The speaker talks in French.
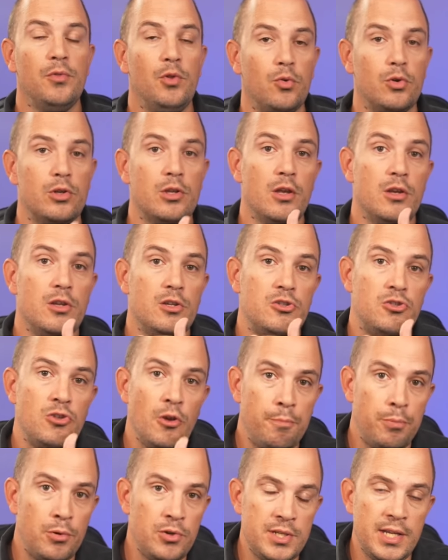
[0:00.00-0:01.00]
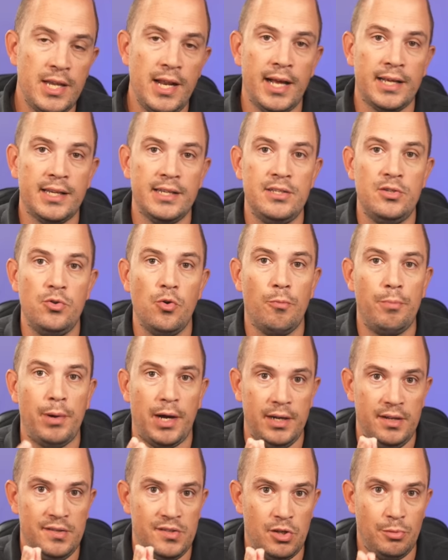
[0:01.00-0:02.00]
Donc, se poser la question
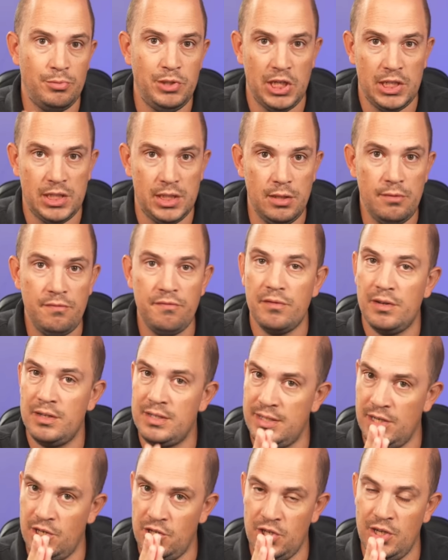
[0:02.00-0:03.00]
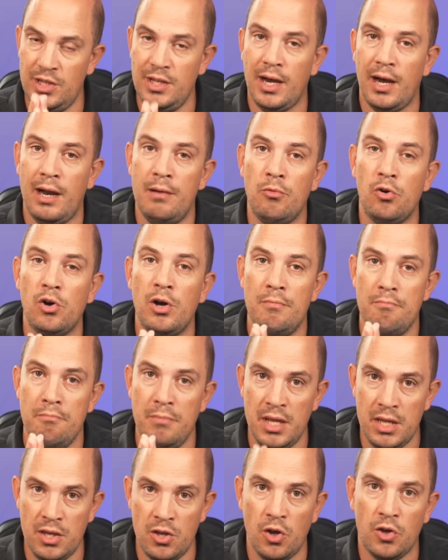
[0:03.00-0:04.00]
par les objectifs, c'est généralement un
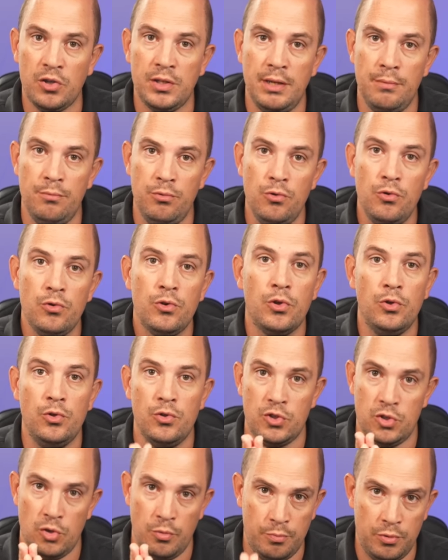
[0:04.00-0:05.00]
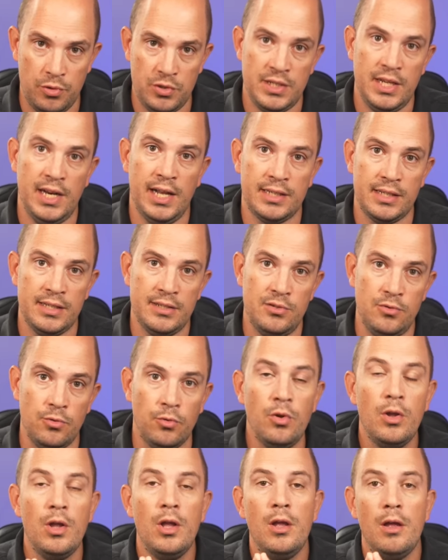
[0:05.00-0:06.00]
meilleur début que de se poser la
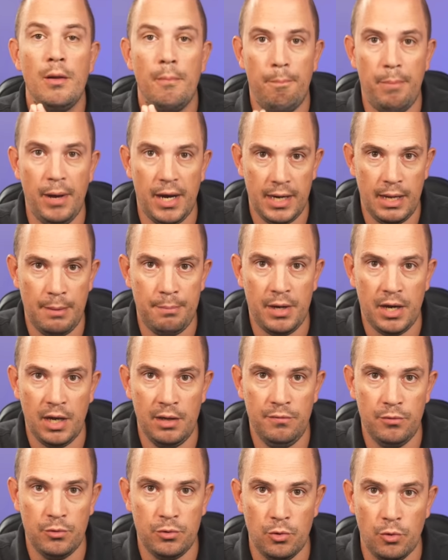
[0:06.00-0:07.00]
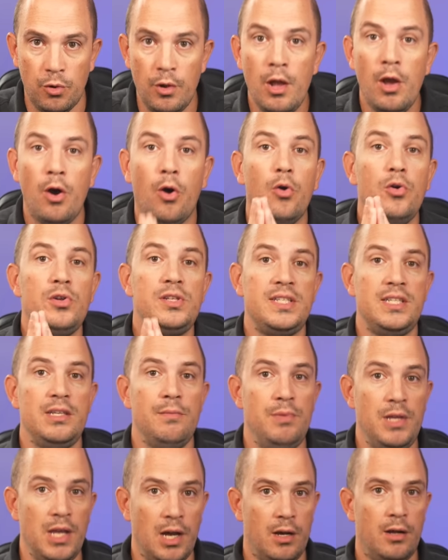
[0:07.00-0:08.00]
question par l'appareil photo. Aussi
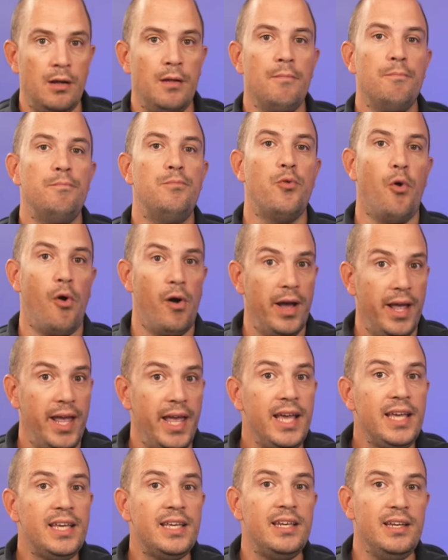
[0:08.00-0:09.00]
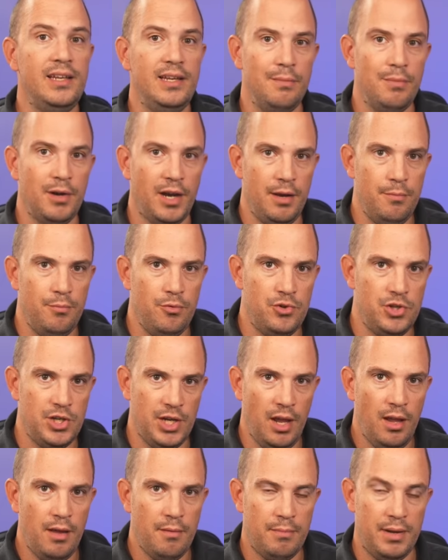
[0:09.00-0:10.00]
bien pour équilibrer le
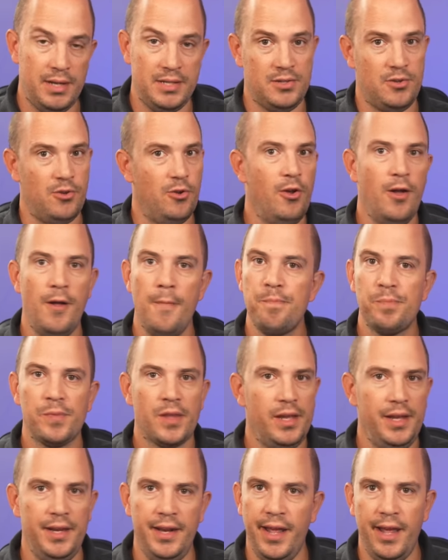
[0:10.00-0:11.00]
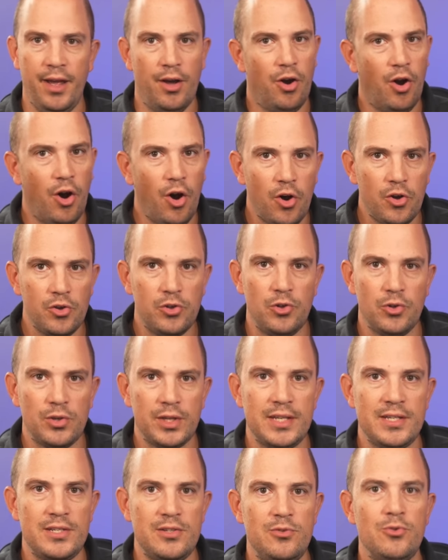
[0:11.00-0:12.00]
budget, parce que il est hors de
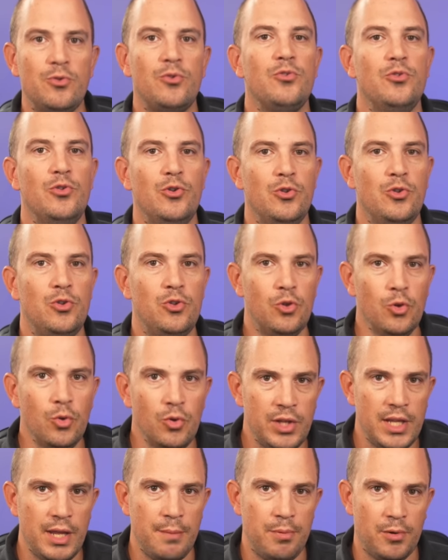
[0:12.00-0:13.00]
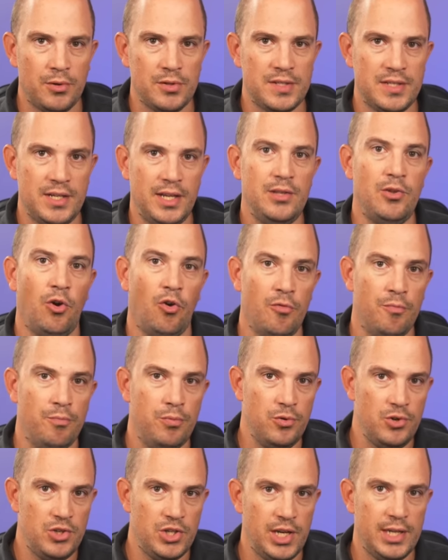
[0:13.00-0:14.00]
question de tout dépenser dans le
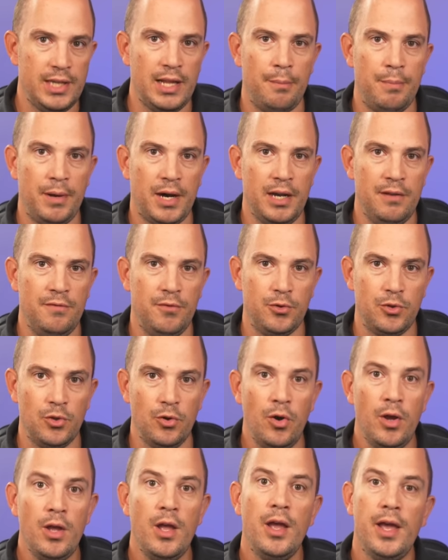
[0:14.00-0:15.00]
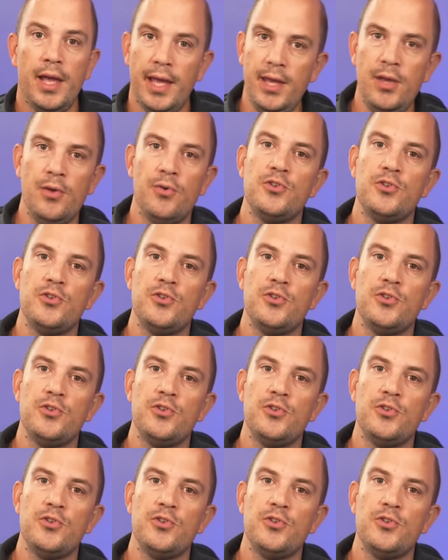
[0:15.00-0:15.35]
budget de l'appareil photo et